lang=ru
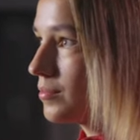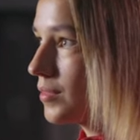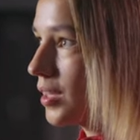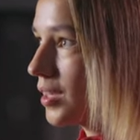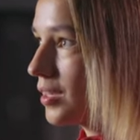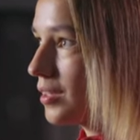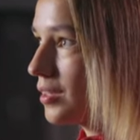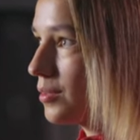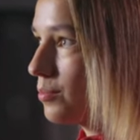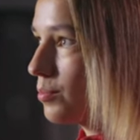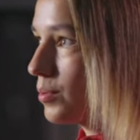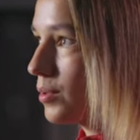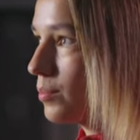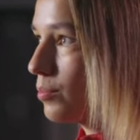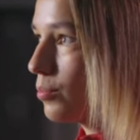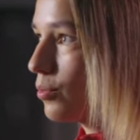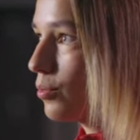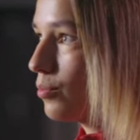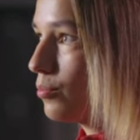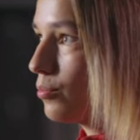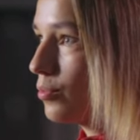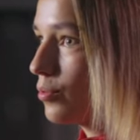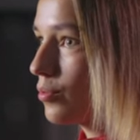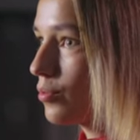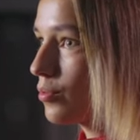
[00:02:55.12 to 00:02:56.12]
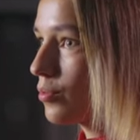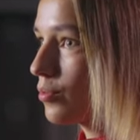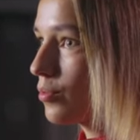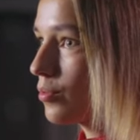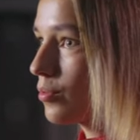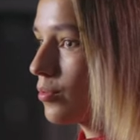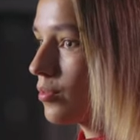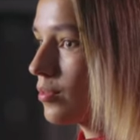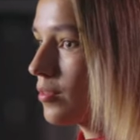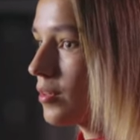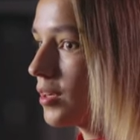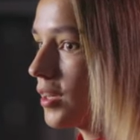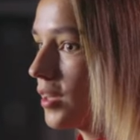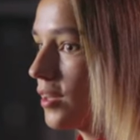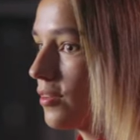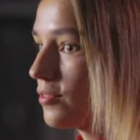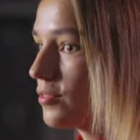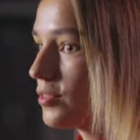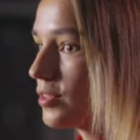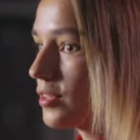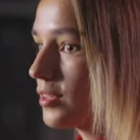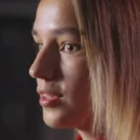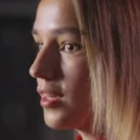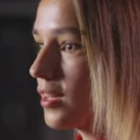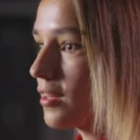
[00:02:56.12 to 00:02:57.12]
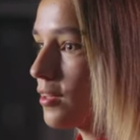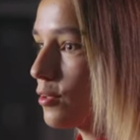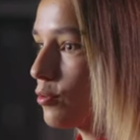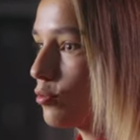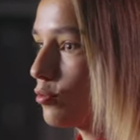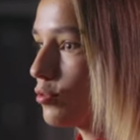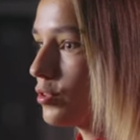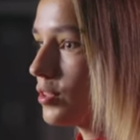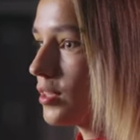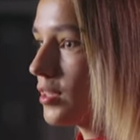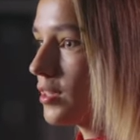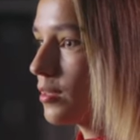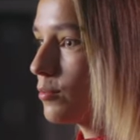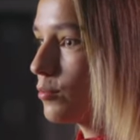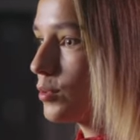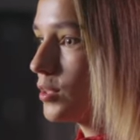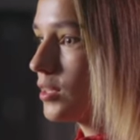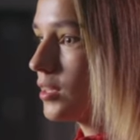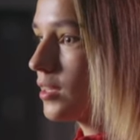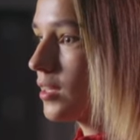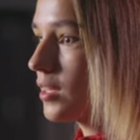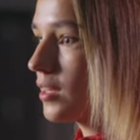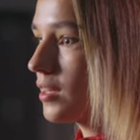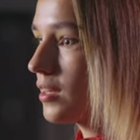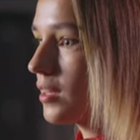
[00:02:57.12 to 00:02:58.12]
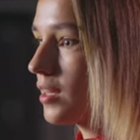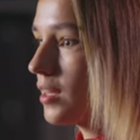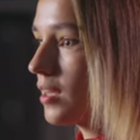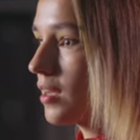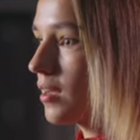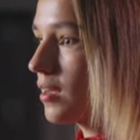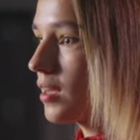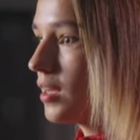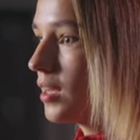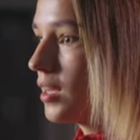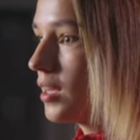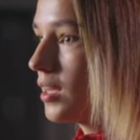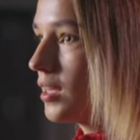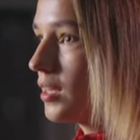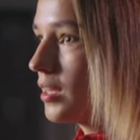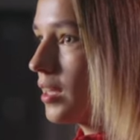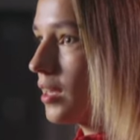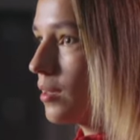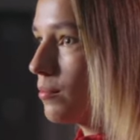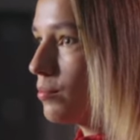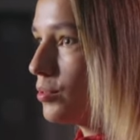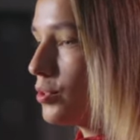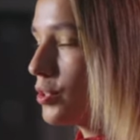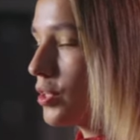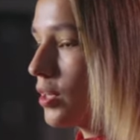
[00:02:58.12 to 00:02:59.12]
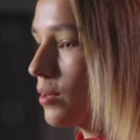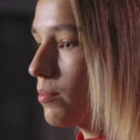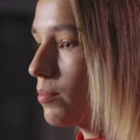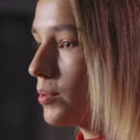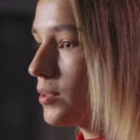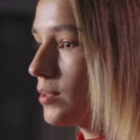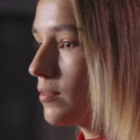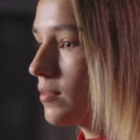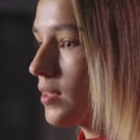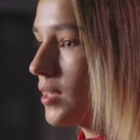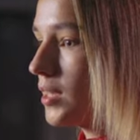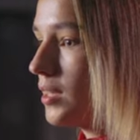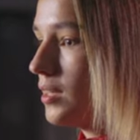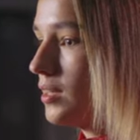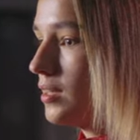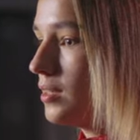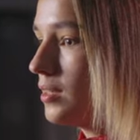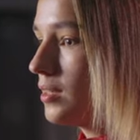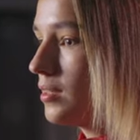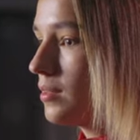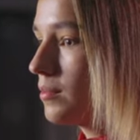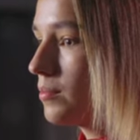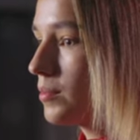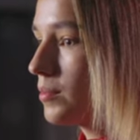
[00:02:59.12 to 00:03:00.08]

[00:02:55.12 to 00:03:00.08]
так не припомню, но всегда ловлю себя на мысли, когда я обещаю позвонить,